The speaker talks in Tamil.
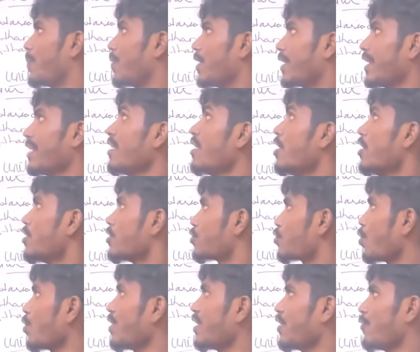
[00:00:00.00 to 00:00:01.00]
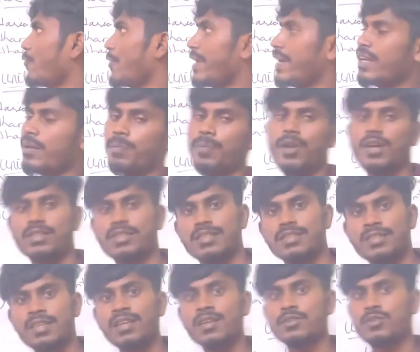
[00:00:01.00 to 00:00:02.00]
இம்பார்ட்டன்ட் ஜோன் ரிஃபைனிங்
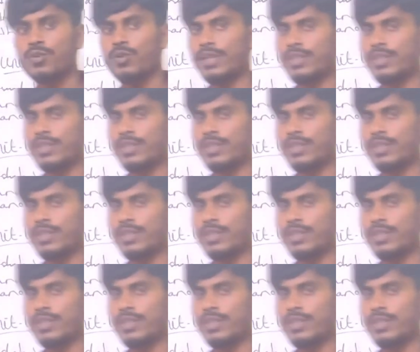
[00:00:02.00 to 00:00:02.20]
ப்ராசஸ் ஸோ